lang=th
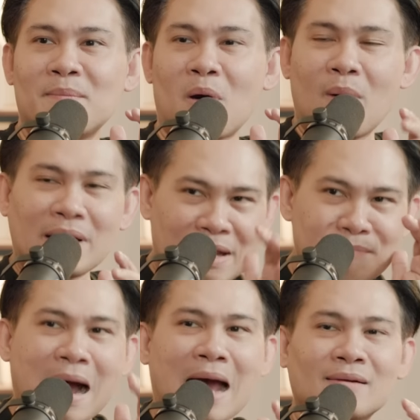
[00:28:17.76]
เพราะว่าดี
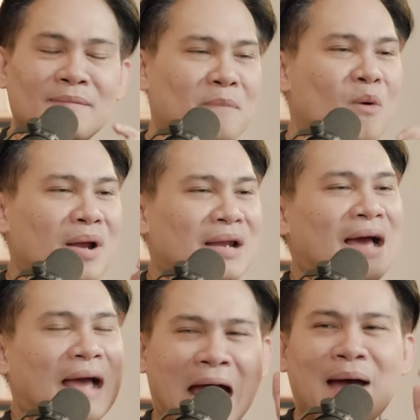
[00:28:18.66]
มานด์เพราะว่ารา
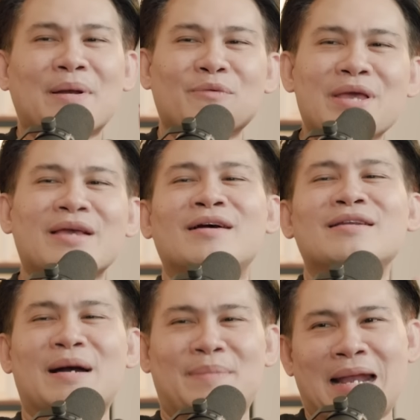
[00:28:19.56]
คามันวิ่งขึ้น
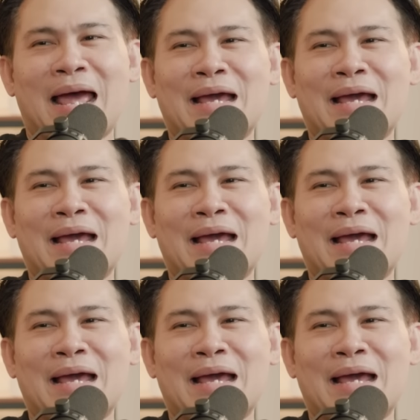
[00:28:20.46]
กับอะไร